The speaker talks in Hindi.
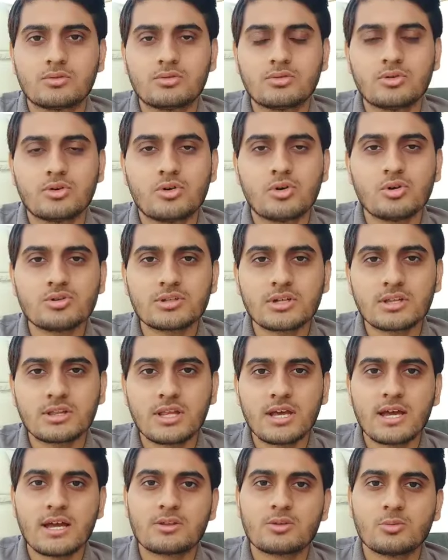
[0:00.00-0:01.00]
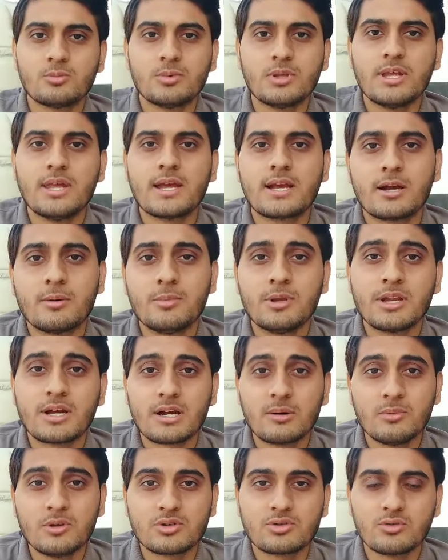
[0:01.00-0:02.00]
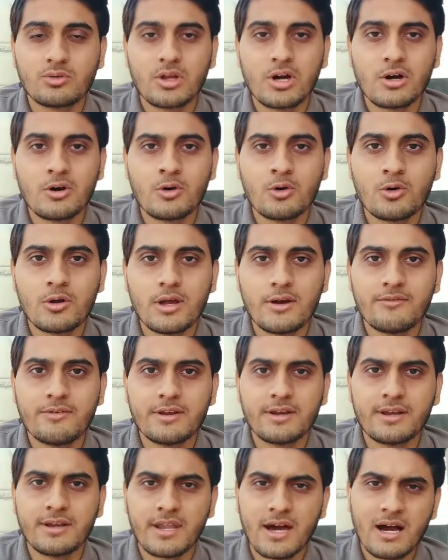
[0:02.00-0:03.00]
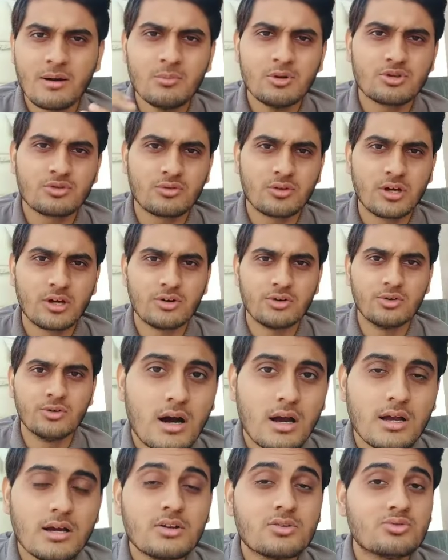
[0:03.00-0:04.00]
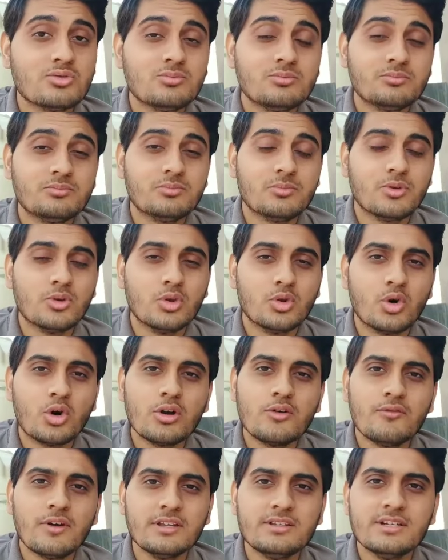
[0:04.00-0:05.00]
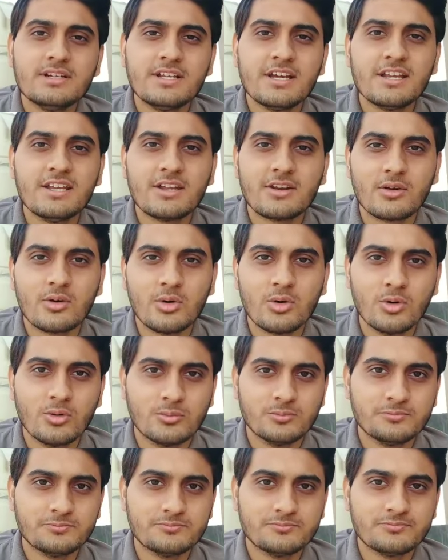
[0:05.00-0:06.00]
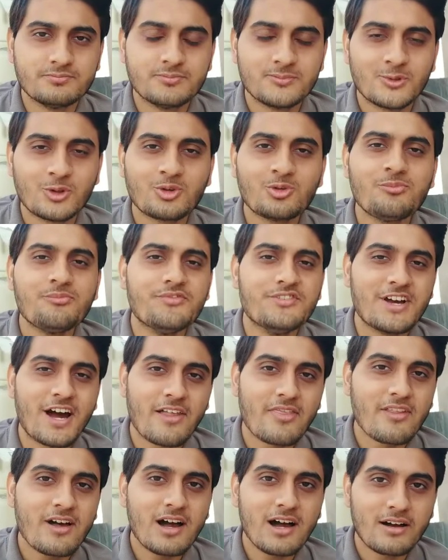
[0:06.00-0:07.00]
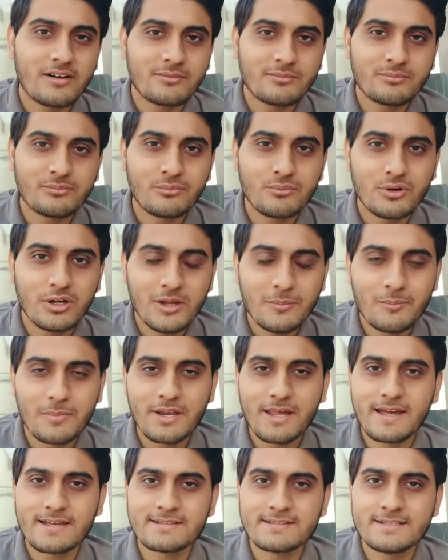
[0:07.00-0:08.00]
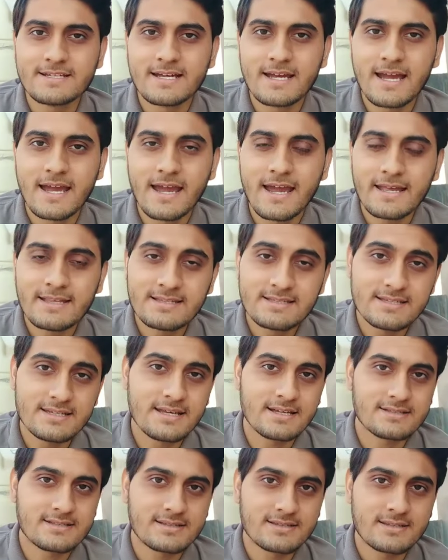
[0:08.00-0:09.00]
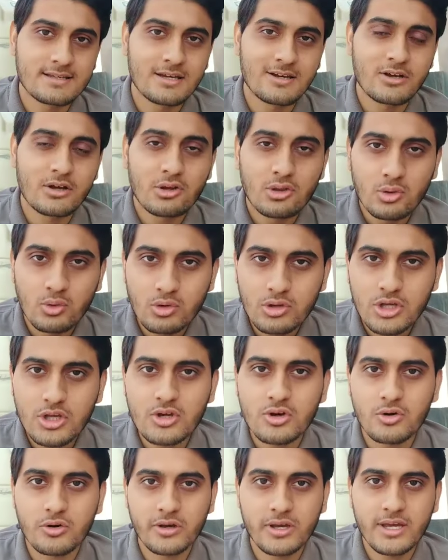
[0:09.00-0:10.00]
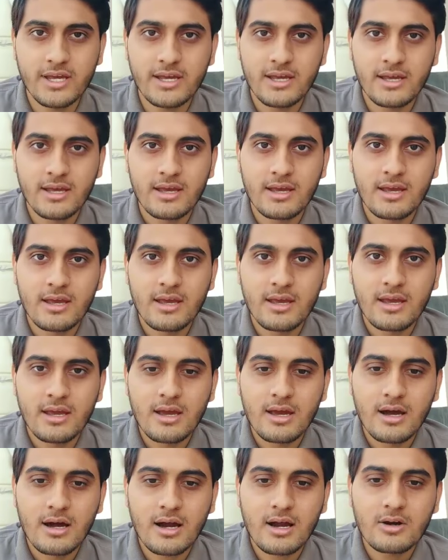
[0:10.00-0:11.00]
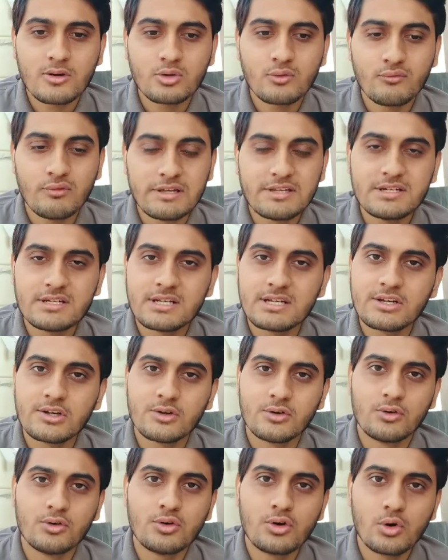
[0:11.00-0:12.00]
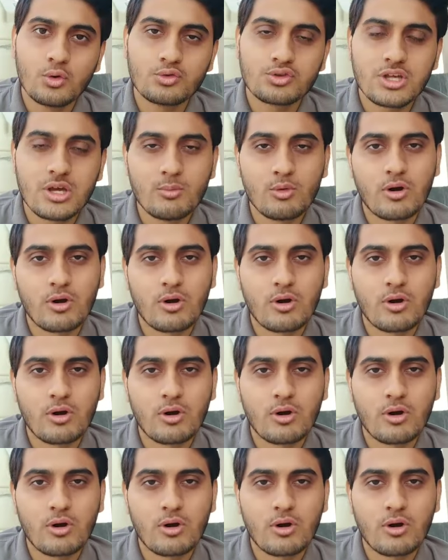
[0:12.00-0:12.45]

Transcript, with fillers: तो हो सकता है तुमने ये कभी ना कभी सुना हो या फिर ना भी सुना हो अगर तुम नॉन वेजिटेरियन हो तो तुम ज़्यादा डिप्रेस्ड एनसीएस दुखी होगे अगर तुम वेजिटेरियन हो उसके